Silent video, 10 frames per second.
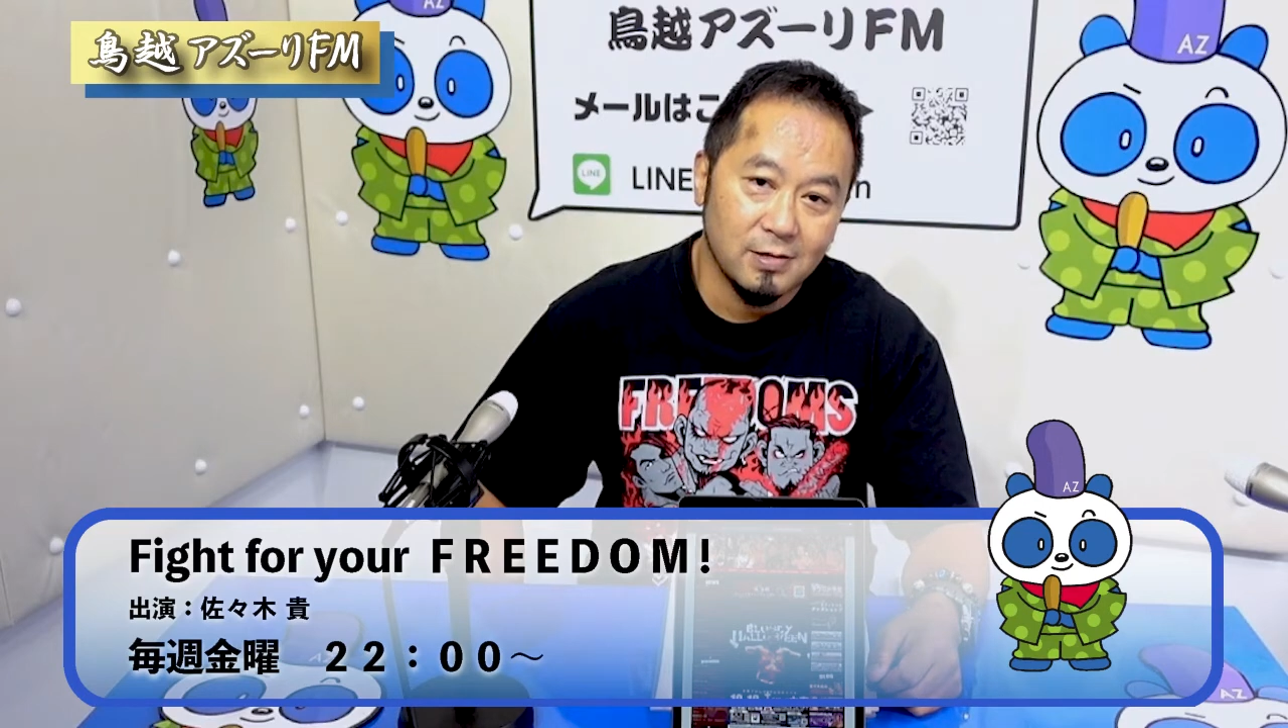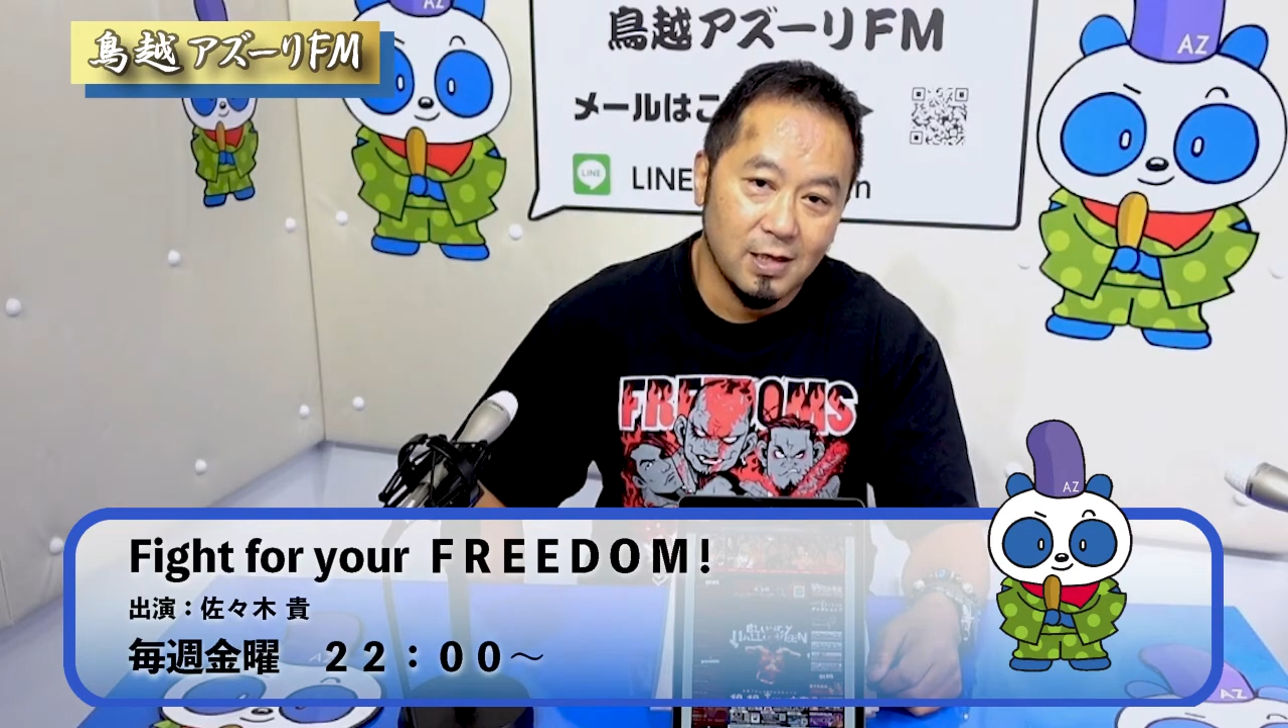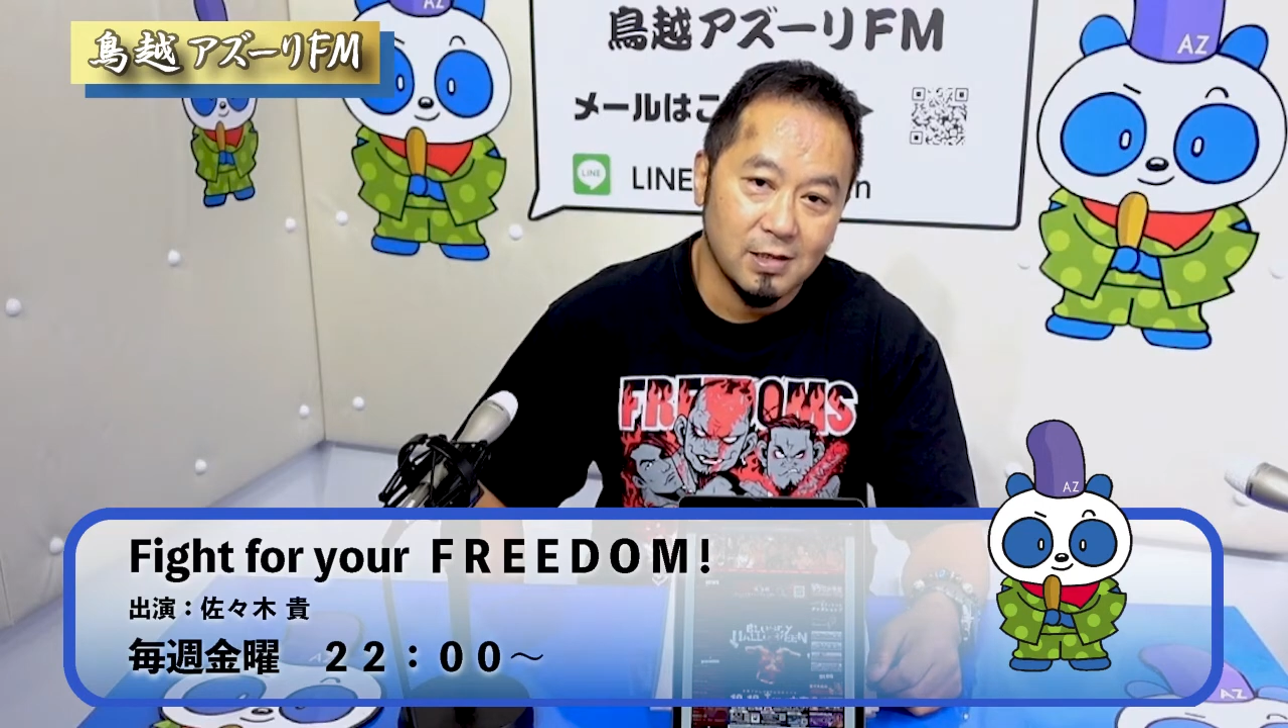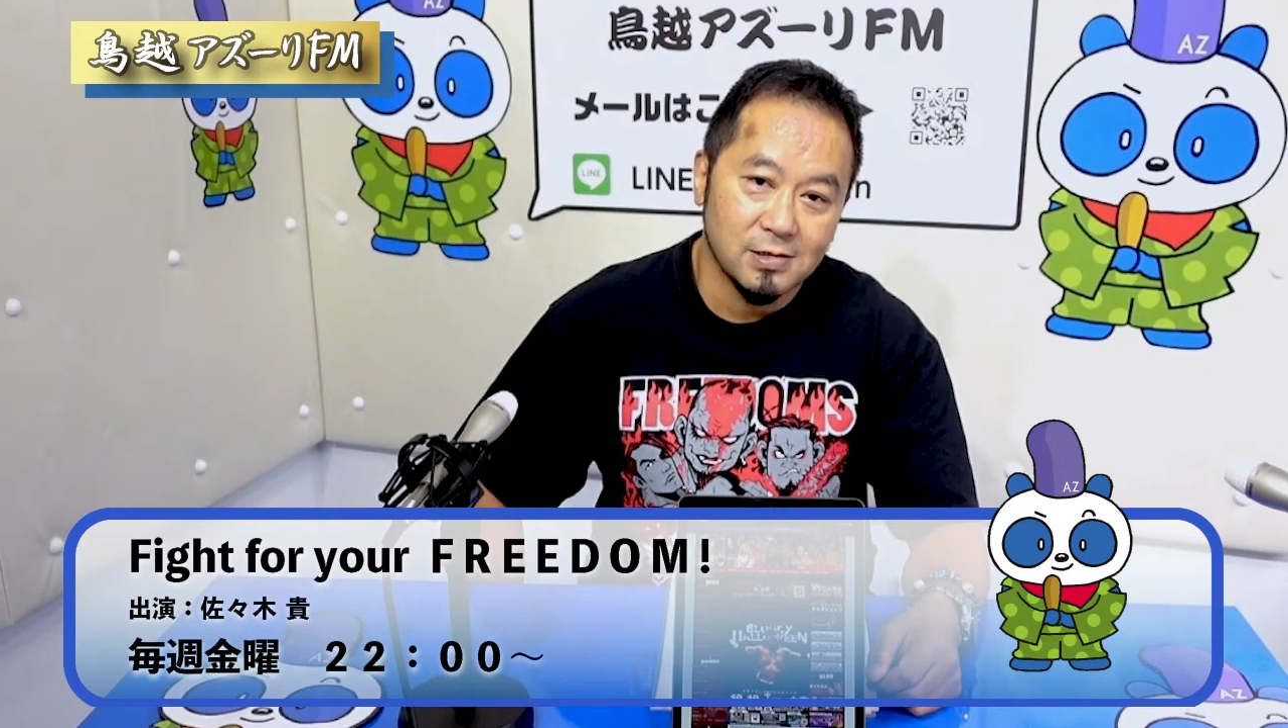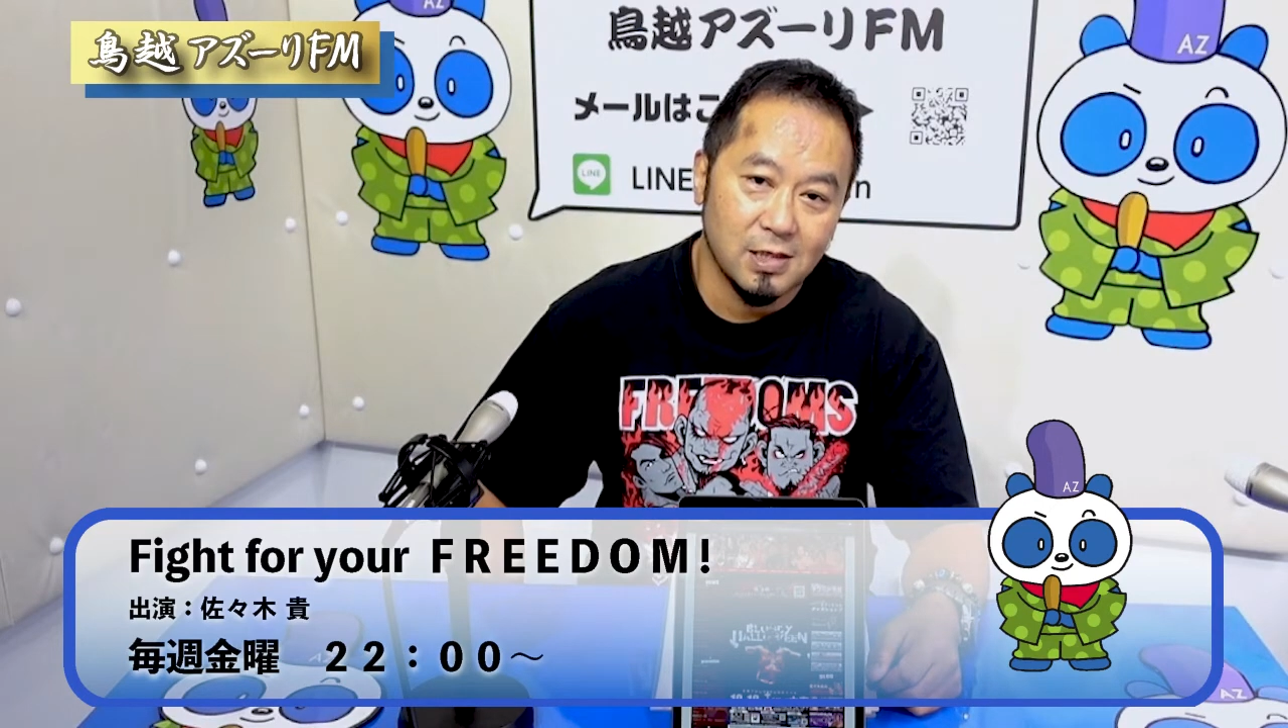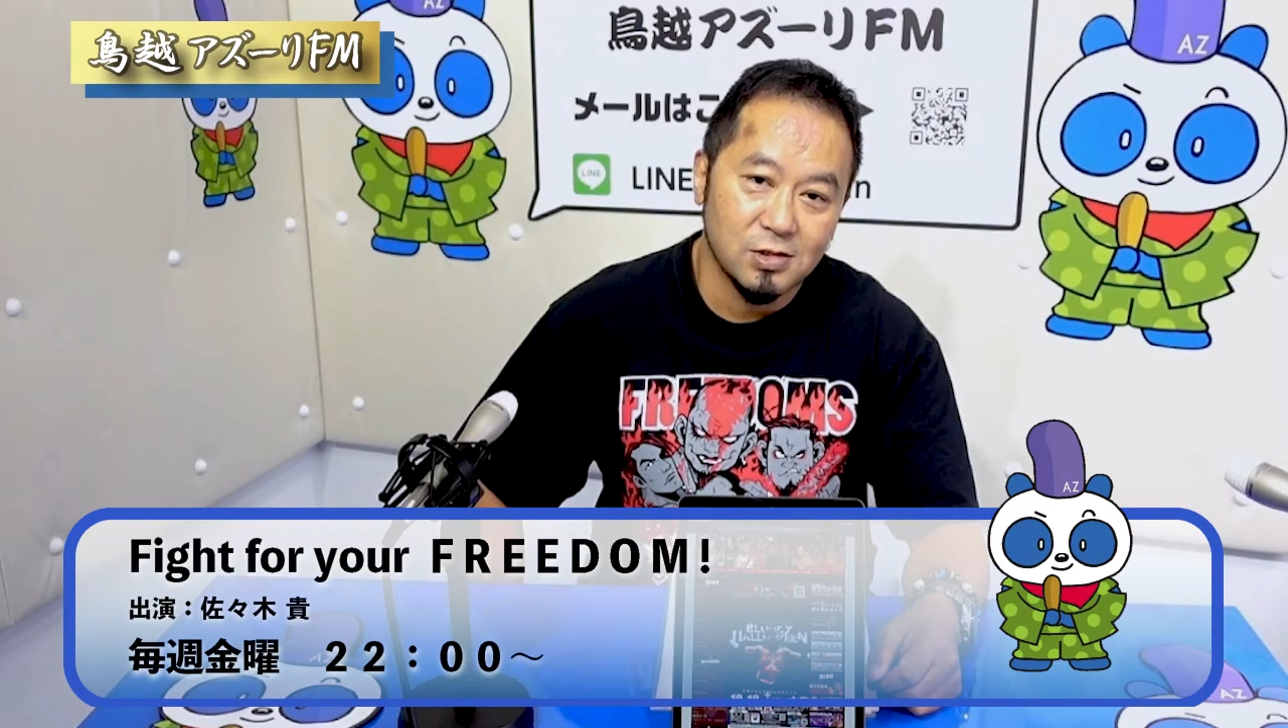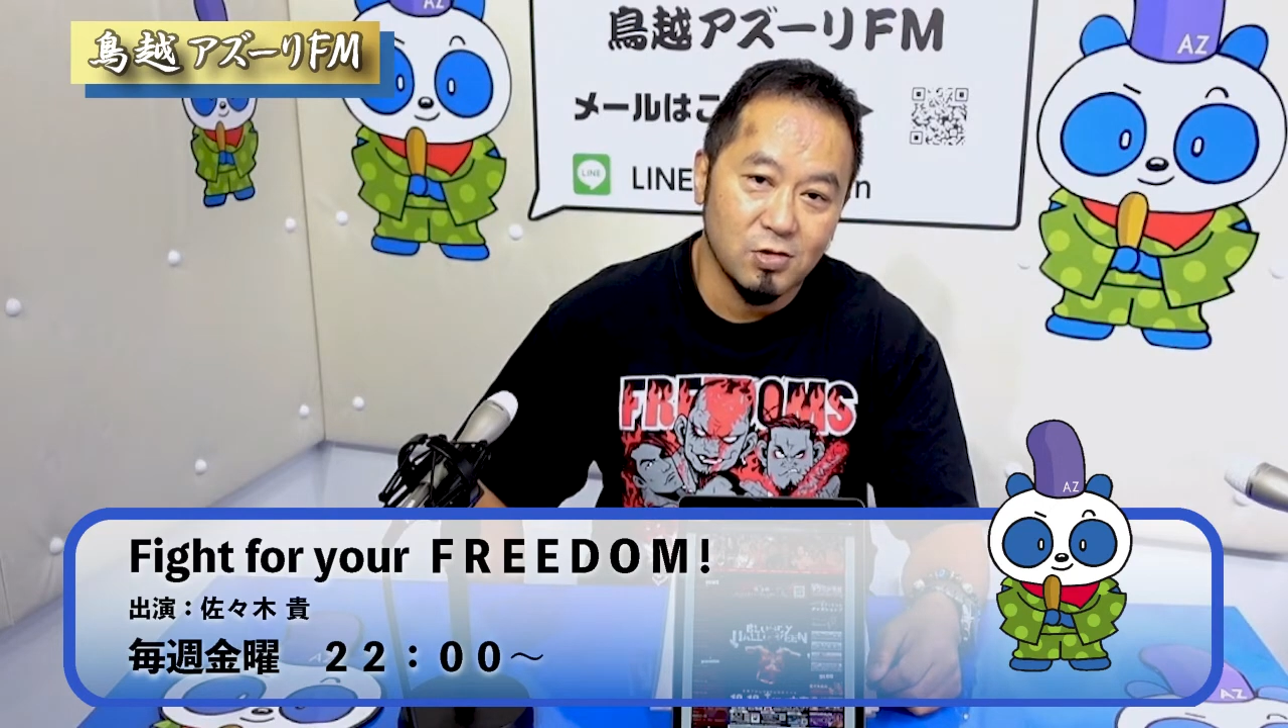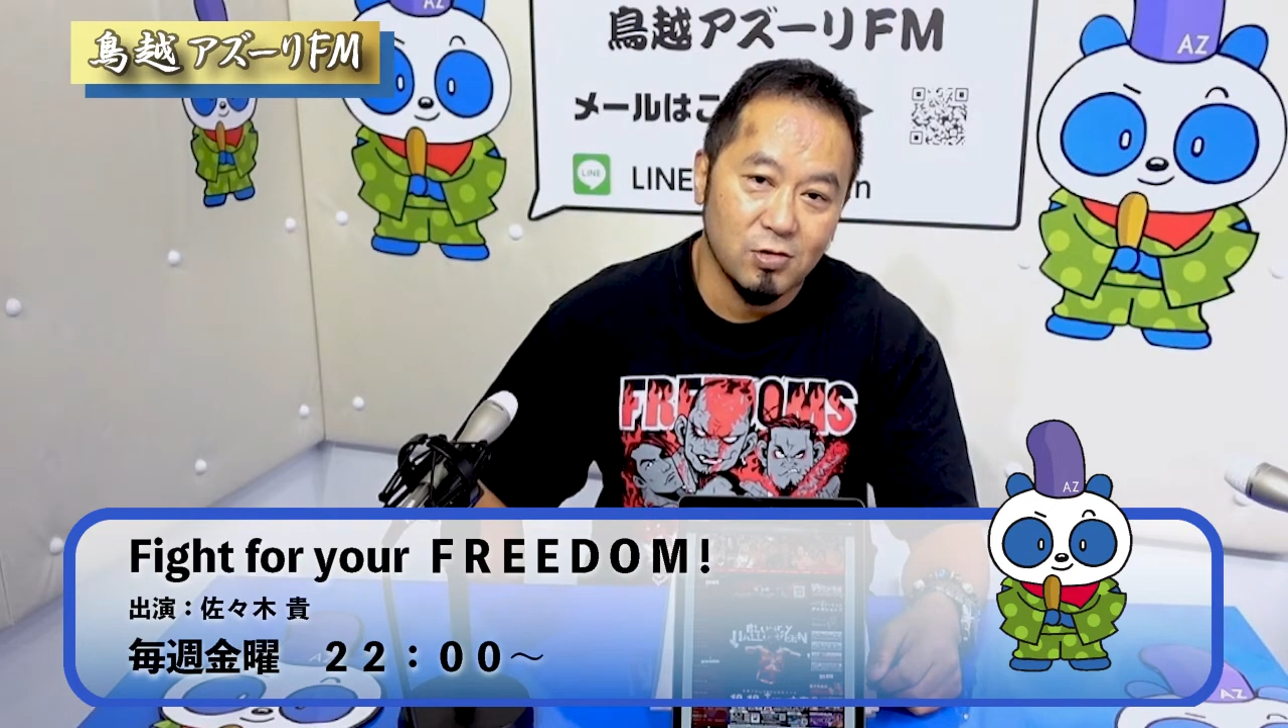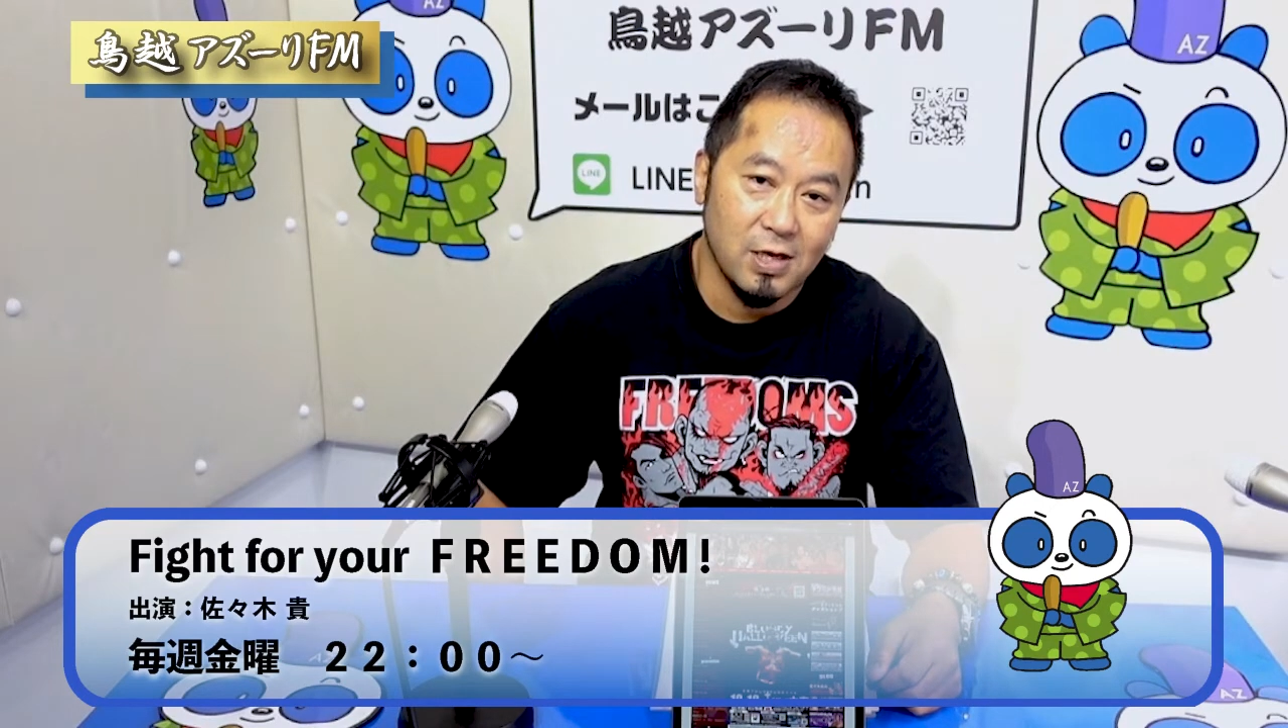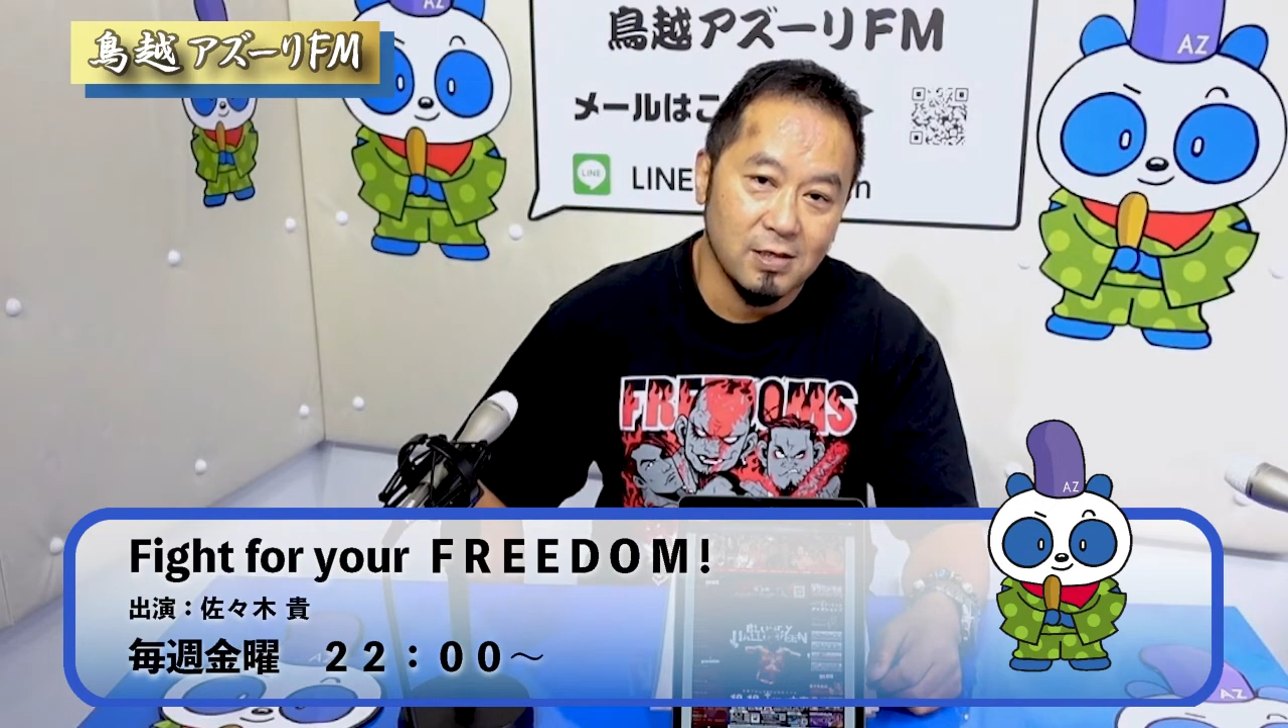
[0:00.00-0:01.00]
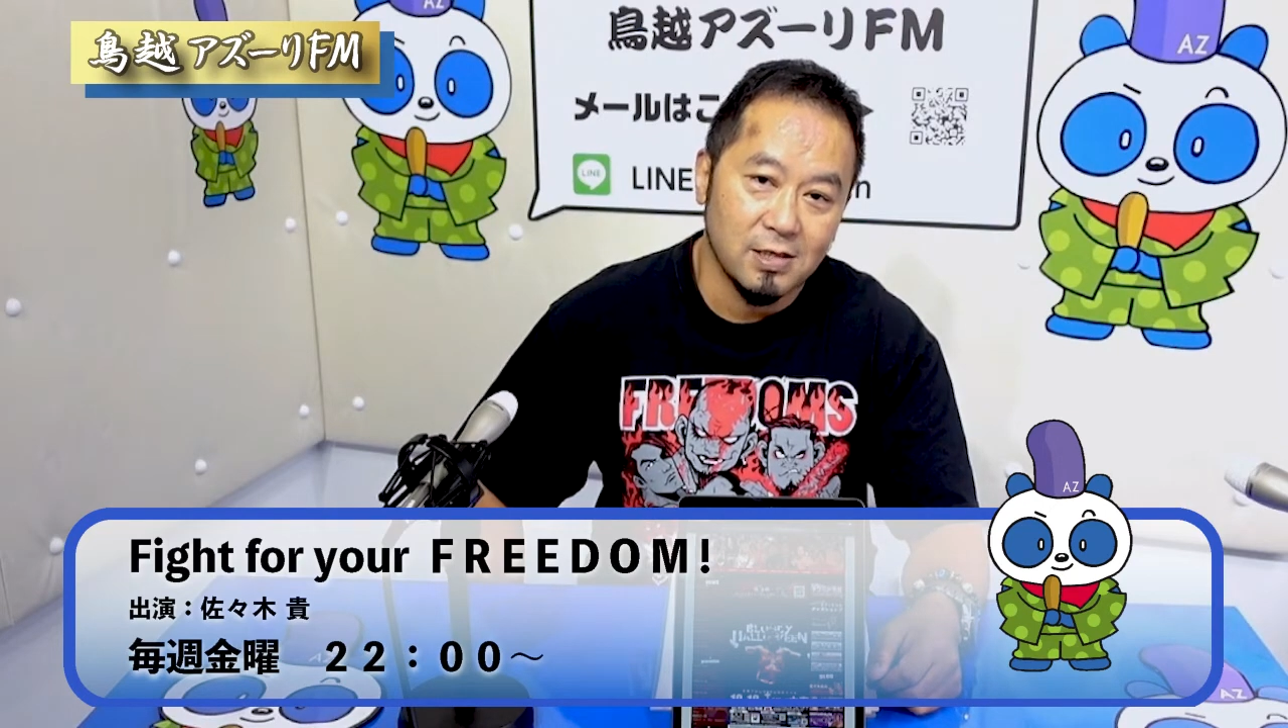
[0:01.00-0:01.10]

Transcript: なんかスタジオ見